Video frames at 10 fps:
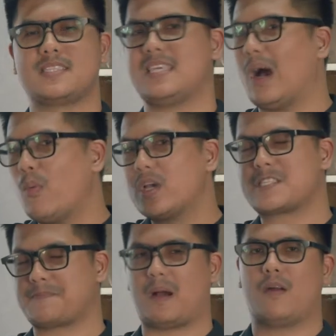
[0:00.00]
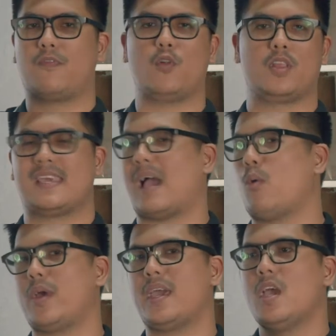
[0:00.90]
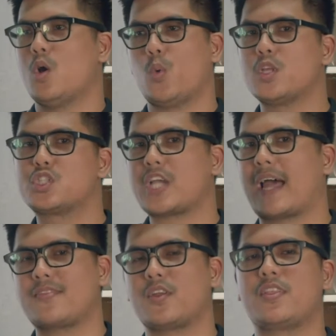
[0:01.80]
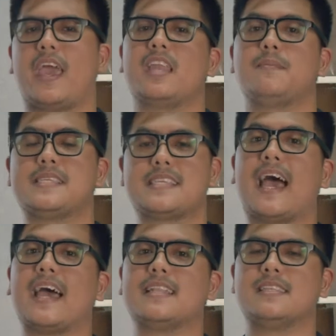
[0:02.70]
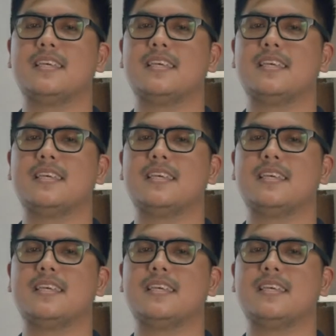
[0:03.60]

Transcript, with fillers: Yahweh is powerful. Yahweh will shatter the enemy's hand.